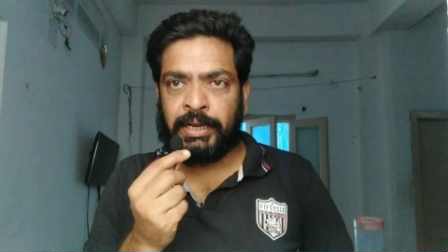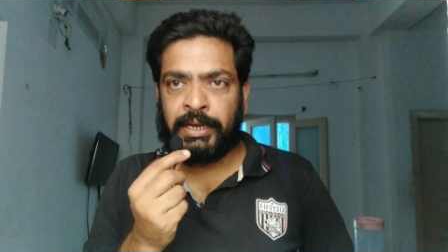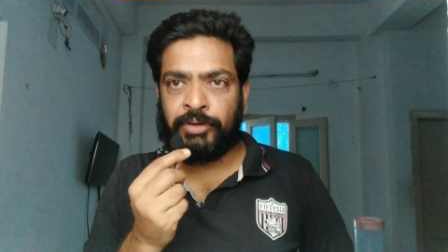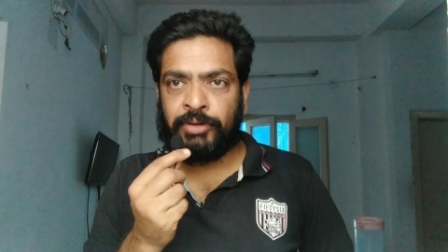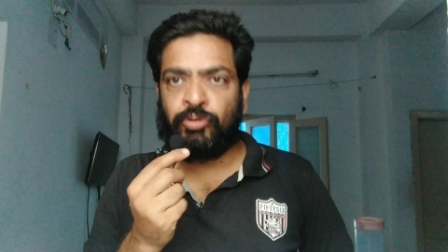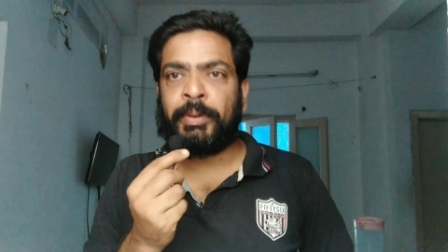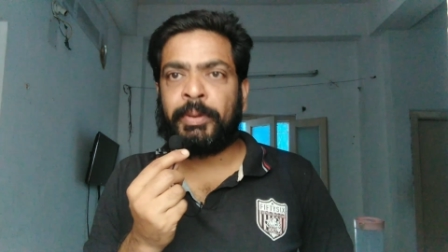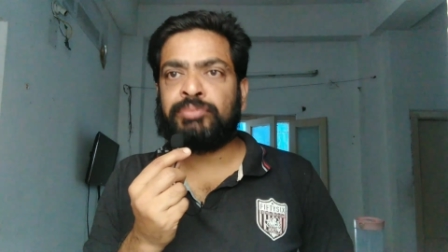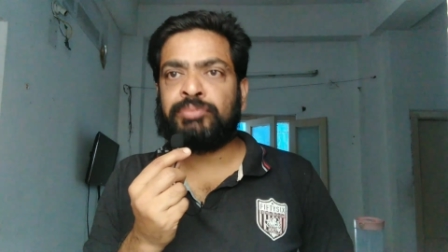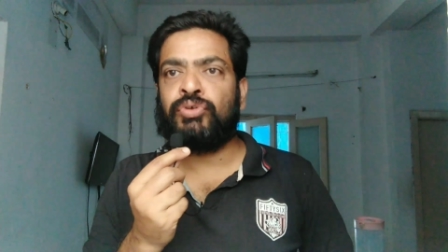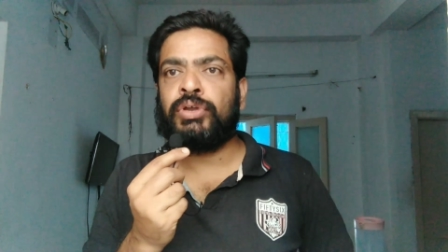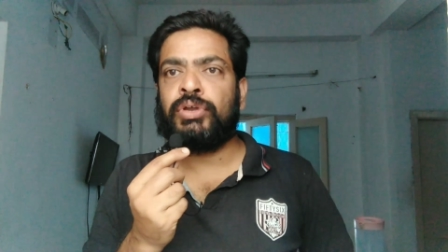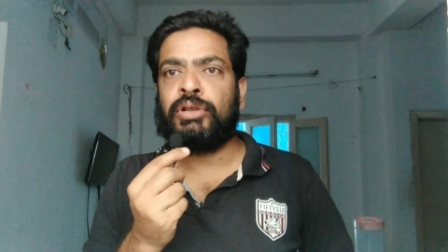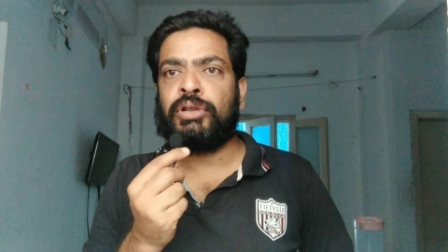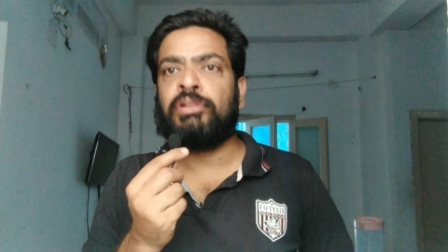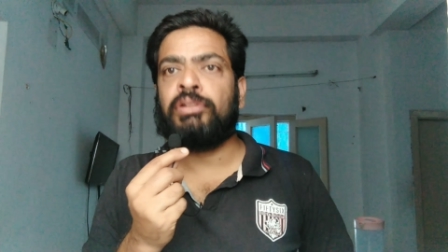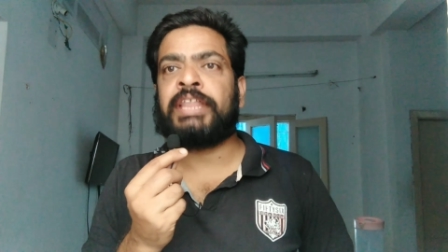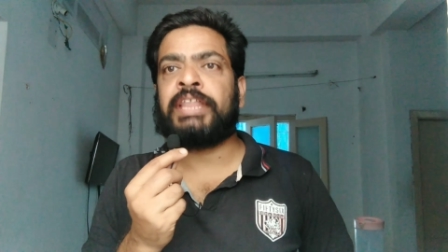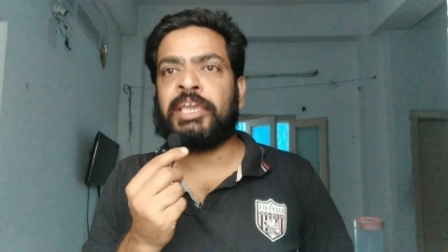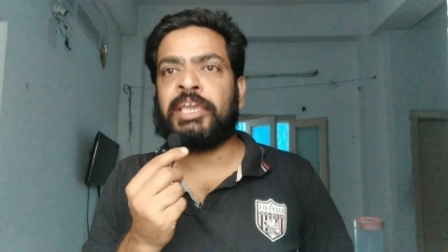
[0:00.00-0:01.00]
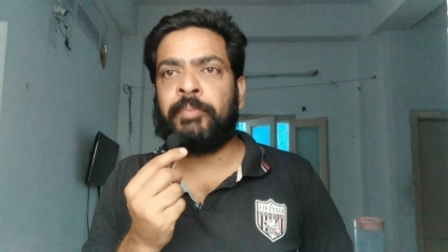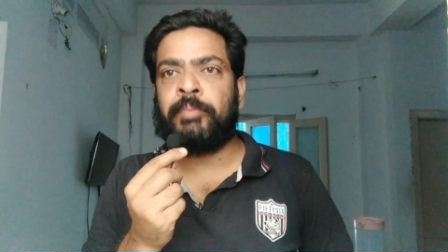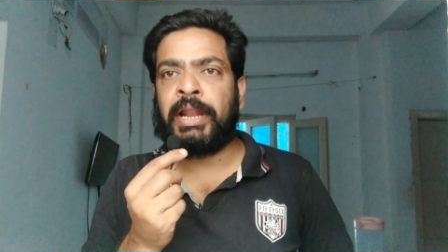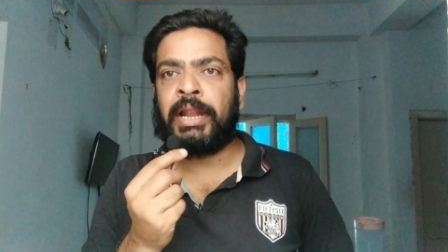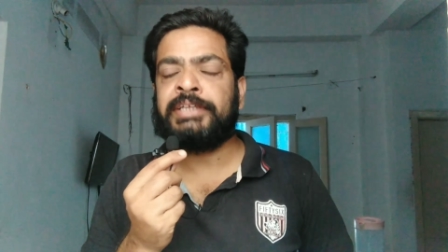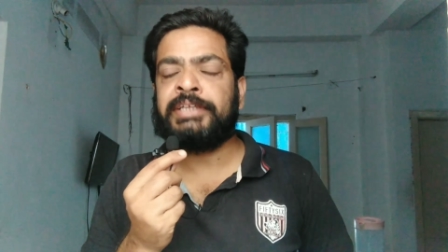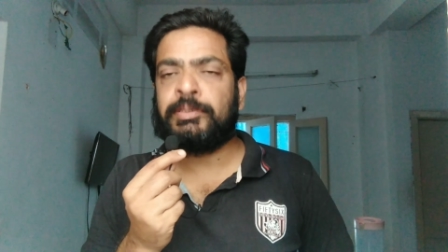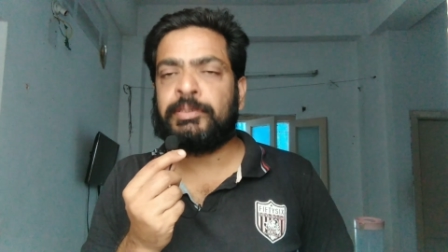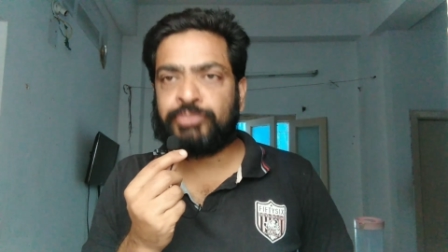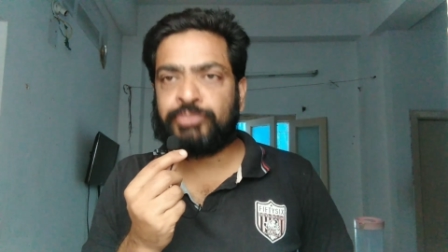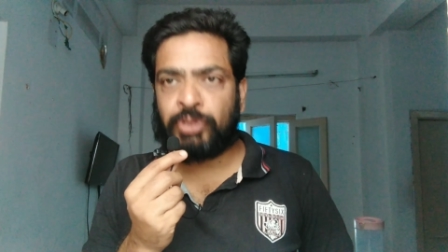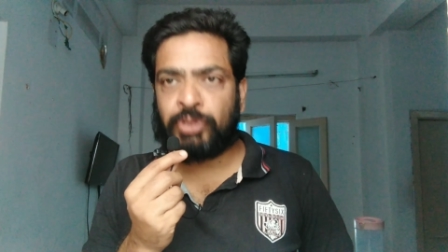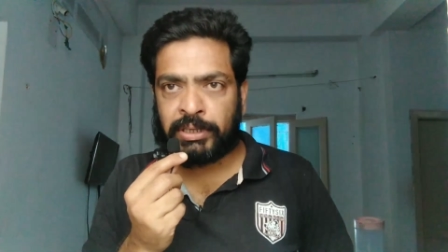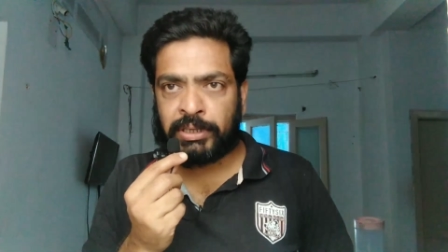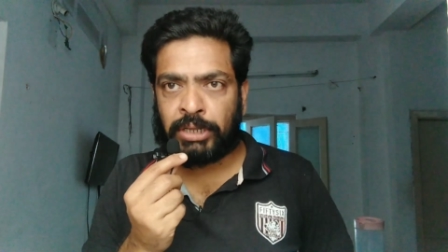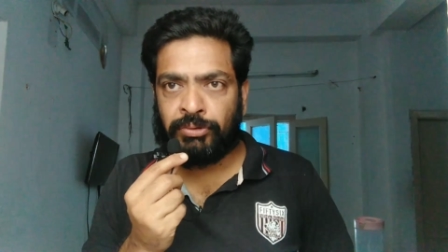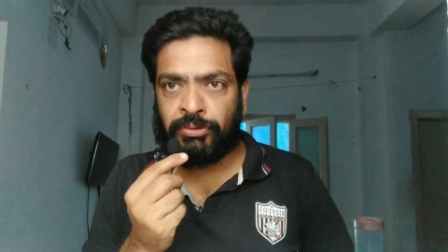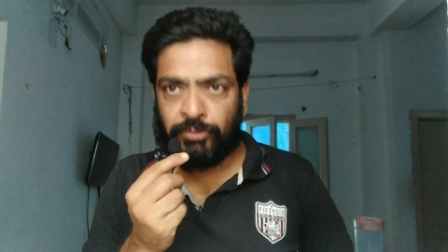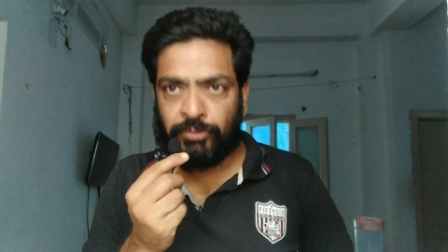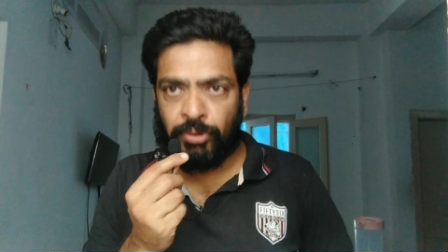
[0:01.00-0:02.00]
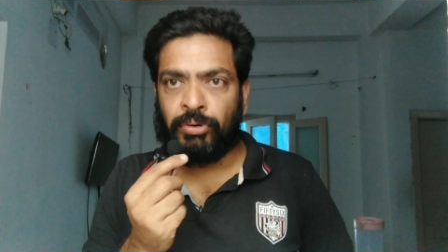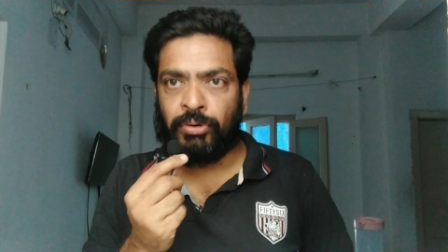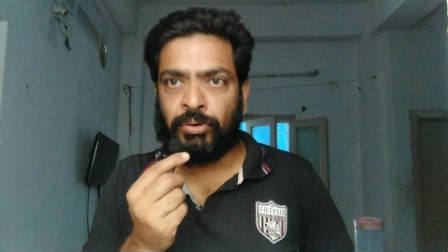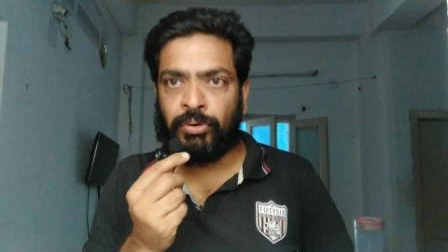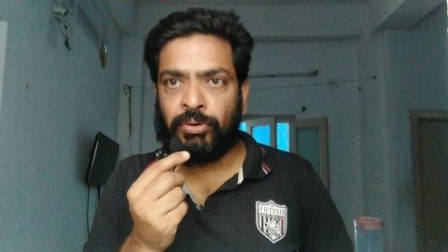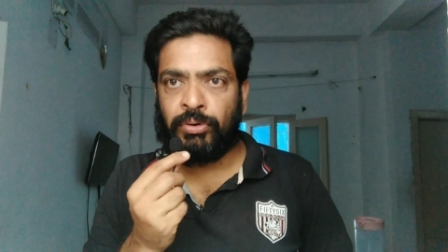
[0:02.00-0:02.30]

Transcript: నువ్వు పదమూడు కిలోలు తగ్గిపోయానని చెప్తున్నావు కదా నువ్వు